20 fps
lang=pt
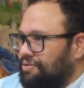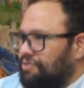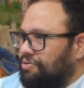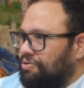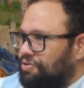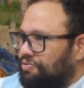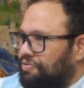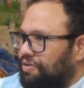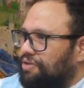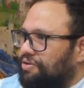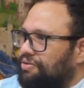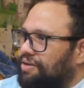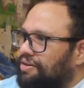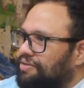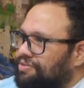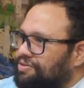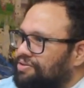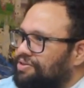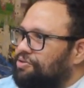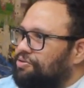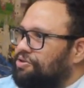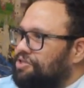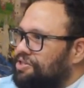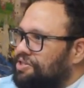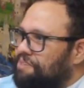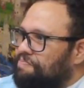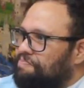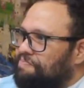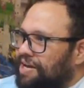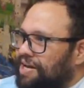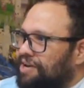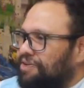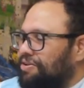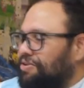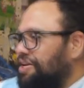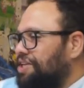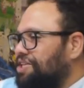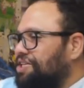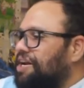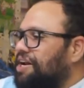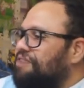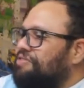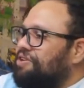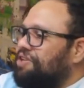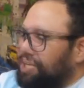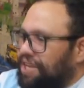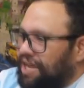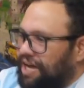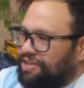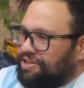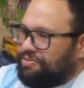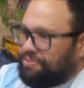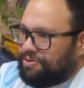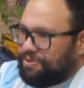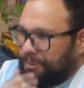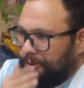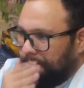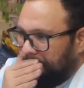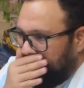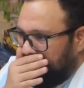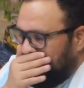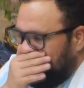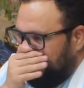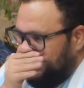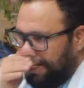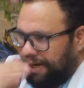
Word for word: como eu te falei, eu tava de seguro-desemprego, eu não ia tirar 20 reais do meu seguro